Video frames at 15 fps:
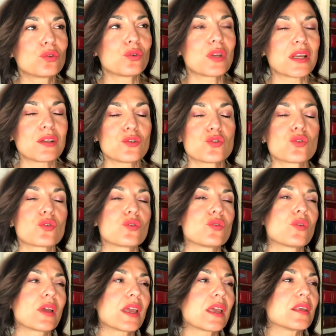8 ore al
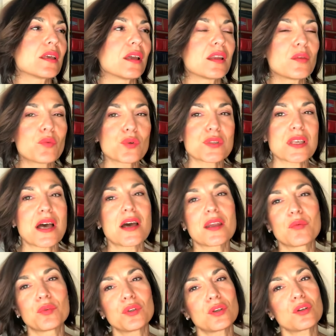giorno e
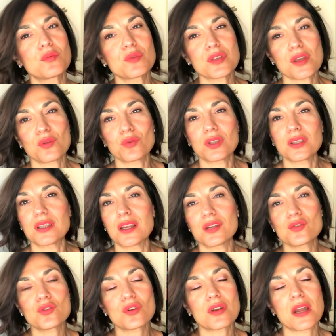riposare, poter riposare durante
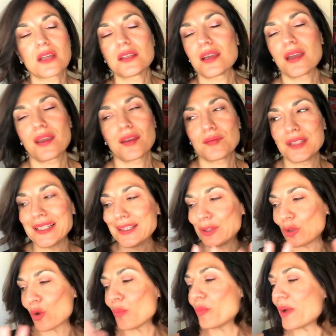la giornata è il
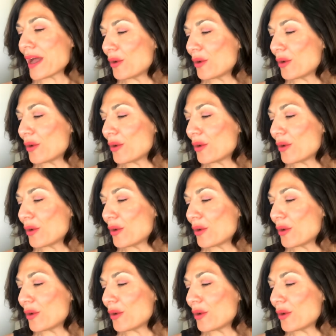top.